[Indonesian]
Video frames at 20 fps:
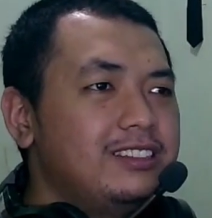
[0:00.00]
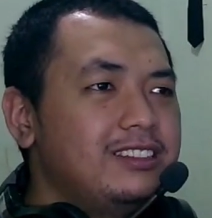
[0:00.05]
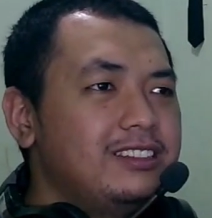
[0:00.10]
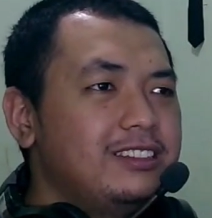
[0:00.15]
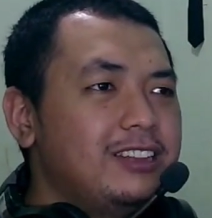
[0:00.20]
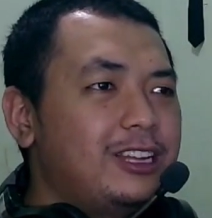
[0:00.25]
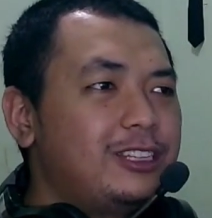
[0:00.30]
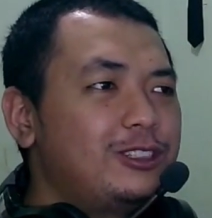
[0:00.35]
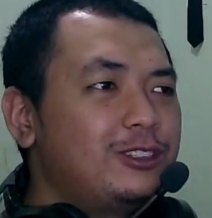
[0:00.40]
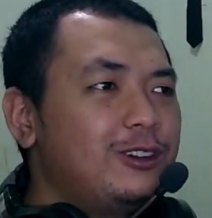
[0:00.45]

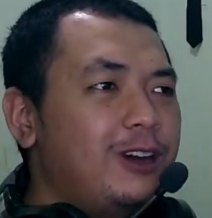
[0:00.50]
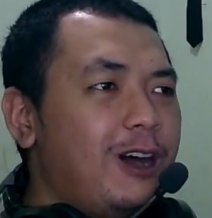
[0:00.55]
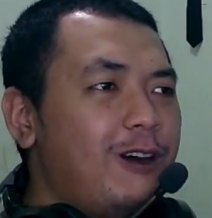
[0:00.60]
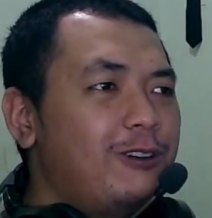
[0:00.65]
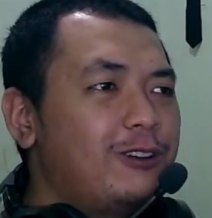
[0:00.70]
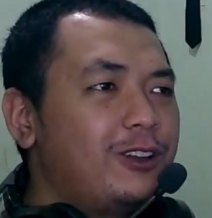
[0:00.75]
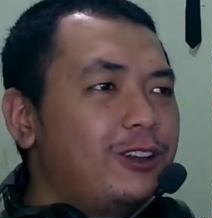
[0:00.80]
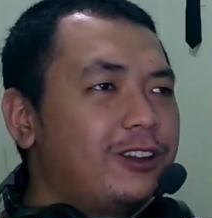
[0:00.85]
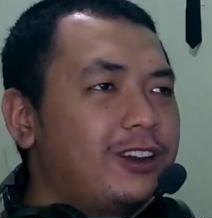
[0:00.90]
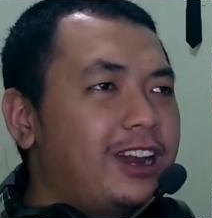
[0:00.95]
langsung
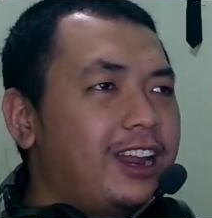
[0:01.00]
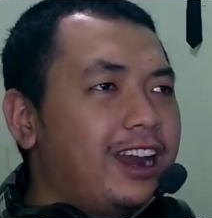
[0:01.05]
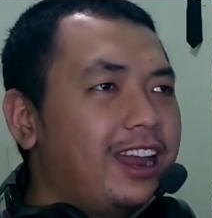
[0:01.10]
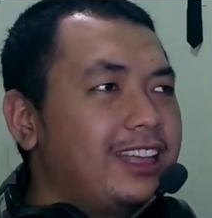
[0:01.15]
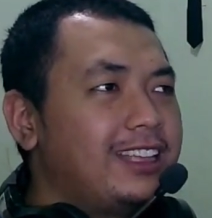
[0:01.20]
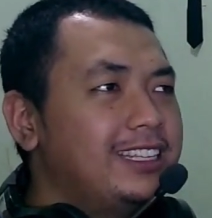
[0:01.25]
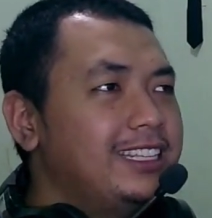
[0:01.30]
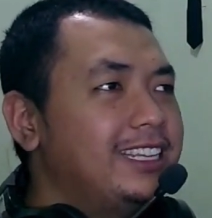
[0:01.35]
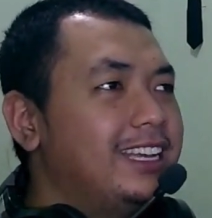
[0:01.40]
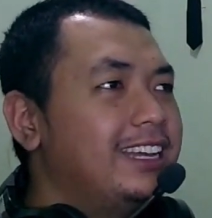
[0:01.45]
aurora
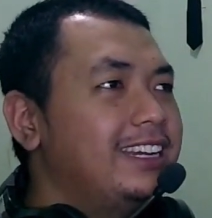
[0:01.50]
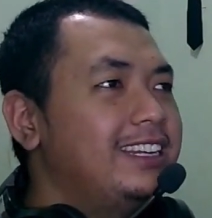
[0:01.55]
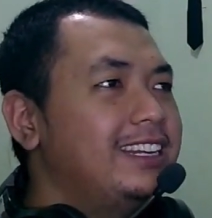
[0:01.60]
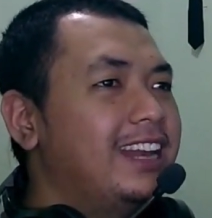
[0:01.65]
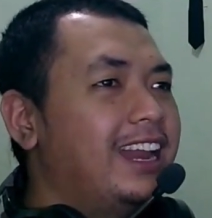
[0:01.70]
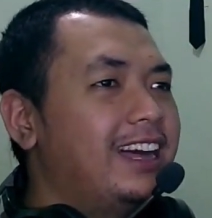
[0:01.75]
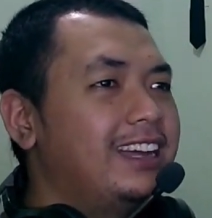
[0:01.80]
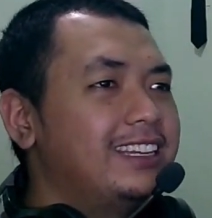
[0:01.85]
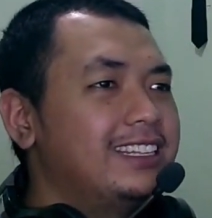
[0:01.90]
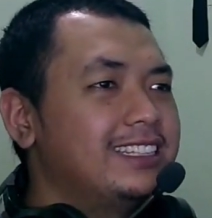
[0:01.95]
lagi ya di
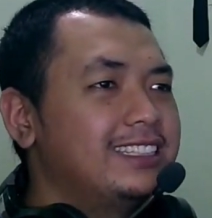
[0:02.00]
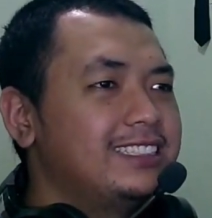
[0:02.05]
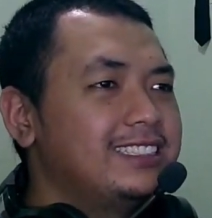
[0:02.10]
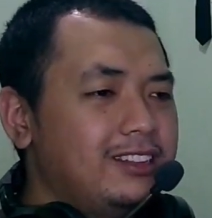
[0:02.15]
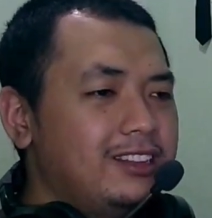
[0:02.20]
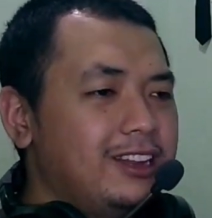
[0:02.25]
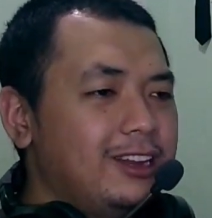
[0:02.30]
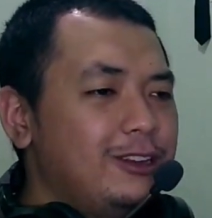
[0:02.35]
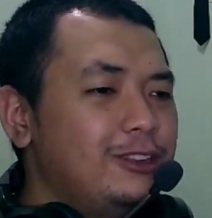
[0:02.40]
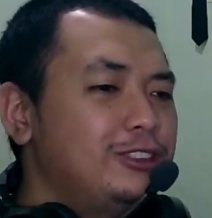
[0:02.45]
langit
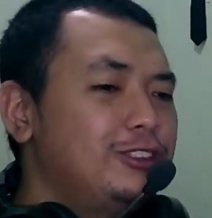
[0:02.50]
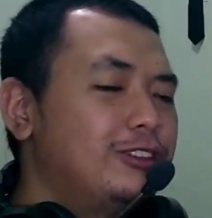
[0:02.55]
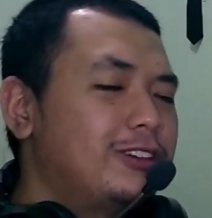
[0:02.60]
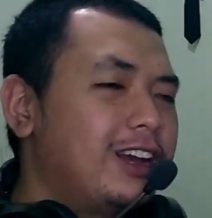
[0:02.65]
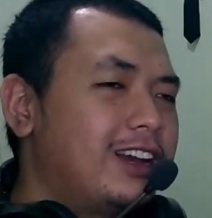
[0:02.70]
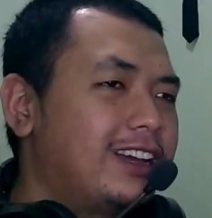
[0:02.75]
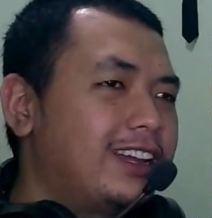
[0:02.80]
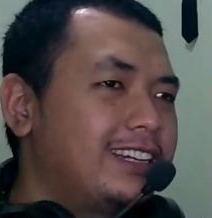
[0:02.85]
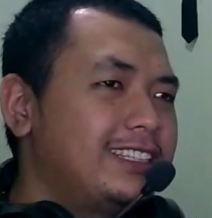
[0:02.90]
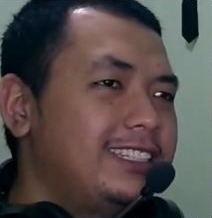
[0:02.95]
lu
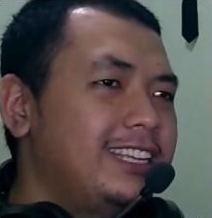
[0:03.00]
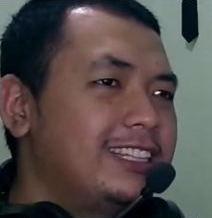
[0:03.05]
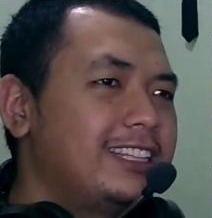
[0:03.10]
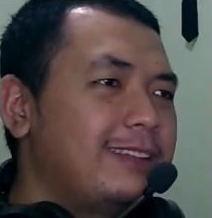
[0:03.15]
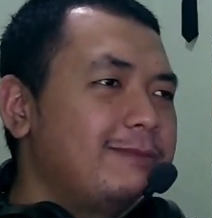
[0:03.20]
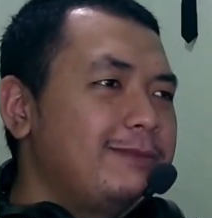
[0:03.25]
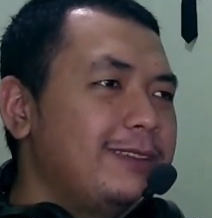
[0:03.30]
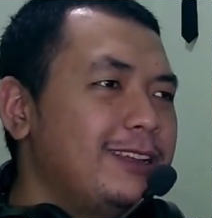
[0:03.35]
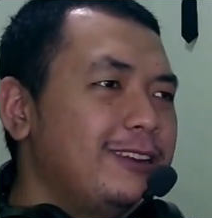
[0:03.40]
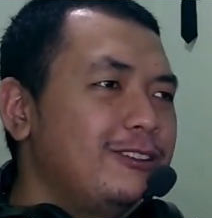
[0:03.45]
suka kerja
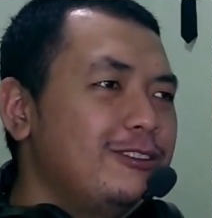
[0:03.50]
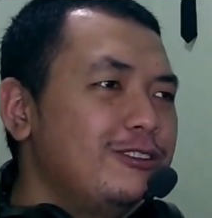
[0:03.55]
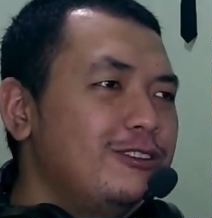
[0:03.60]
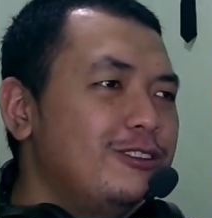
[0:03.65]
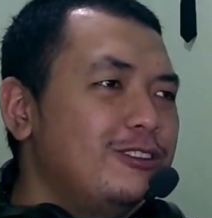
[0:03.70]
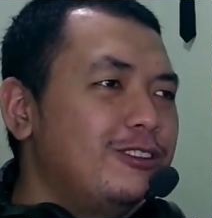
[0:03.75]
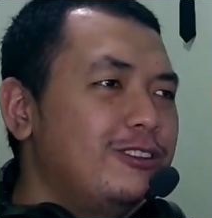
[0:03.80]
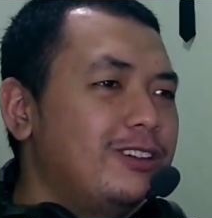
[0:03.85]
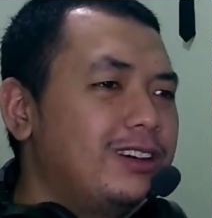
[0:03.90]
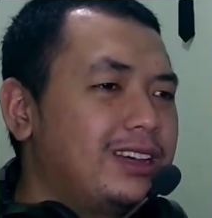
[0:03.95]
tapi
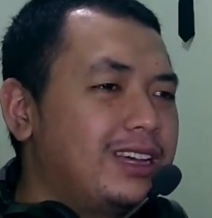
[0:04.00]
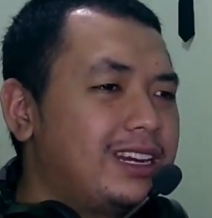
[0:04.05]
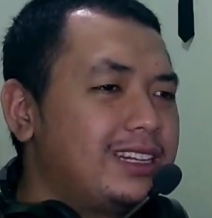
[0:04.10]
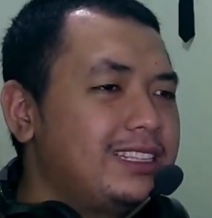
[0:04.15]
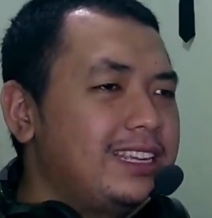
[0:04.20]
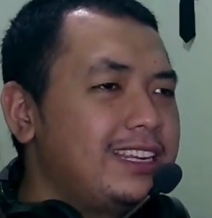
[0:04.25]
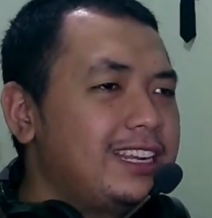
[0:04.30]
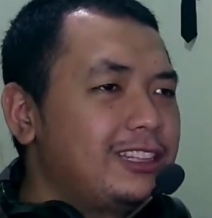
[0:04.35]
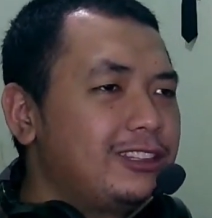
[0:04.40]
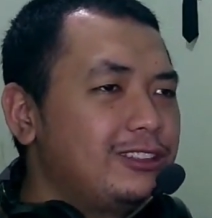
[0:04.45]
lu
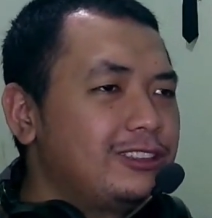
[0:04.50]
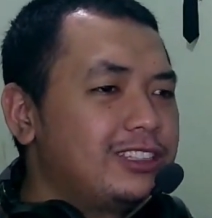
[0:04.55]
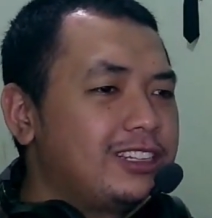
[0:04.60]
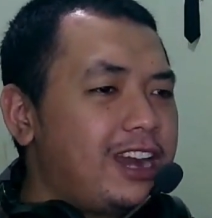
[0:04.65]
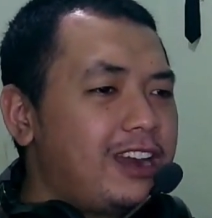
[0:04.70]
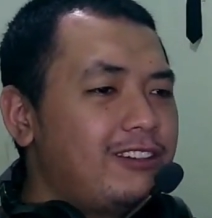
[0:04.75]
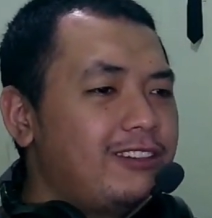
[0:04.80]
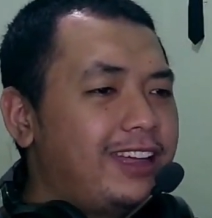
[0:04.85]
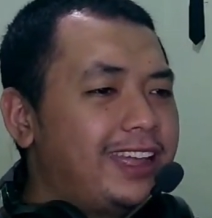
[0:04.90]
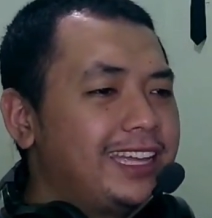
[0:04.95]
kerjanya tuh
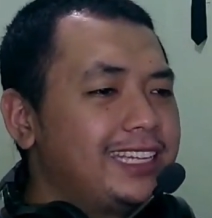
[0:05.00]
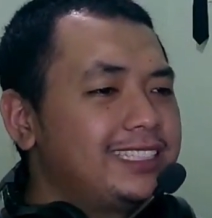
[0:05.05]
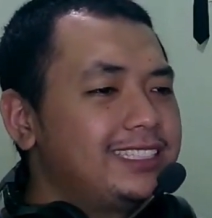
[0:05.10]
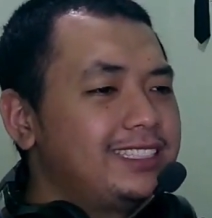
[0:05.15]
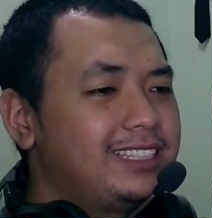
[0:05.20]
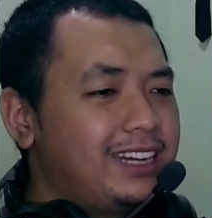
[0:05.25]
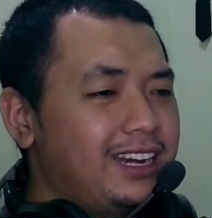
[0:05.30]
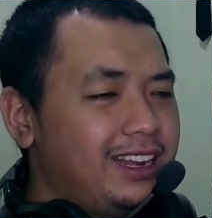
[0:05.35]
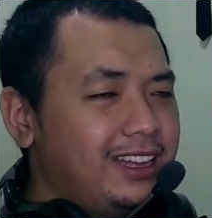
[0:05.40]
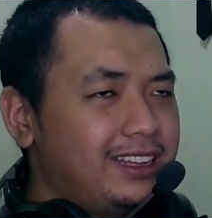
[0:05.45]
terlalu
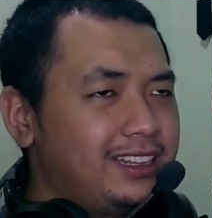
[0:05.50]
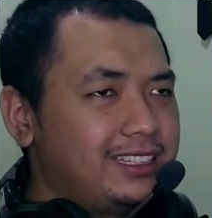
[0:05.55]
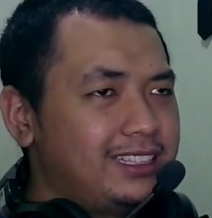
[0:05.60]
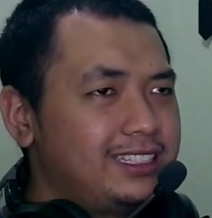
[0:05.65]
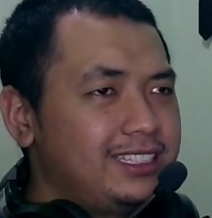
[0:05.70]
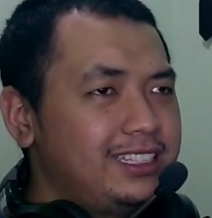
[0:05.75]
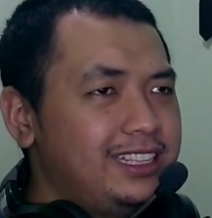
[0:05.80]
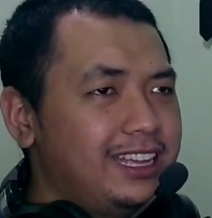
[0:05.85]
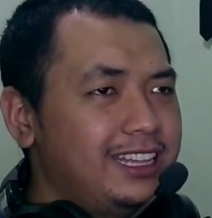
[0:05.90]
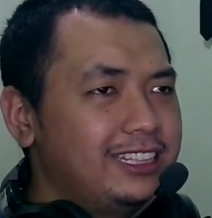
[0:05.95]
ekstra kata
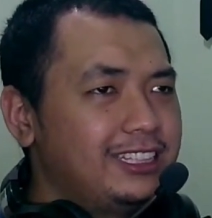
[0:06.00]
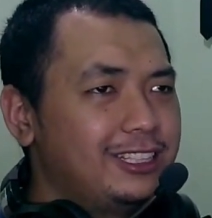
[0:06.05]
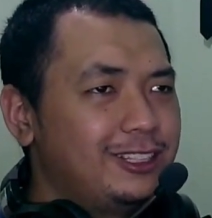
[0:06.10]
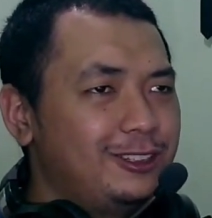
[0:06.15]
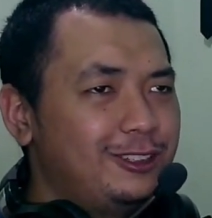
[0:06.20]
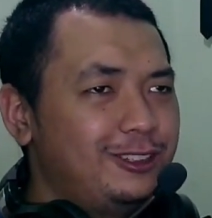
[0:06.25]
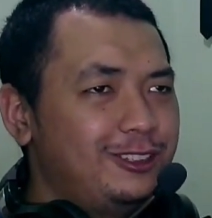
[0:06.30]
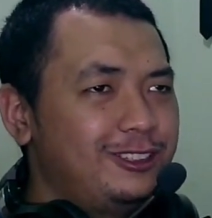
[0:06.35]
si Gento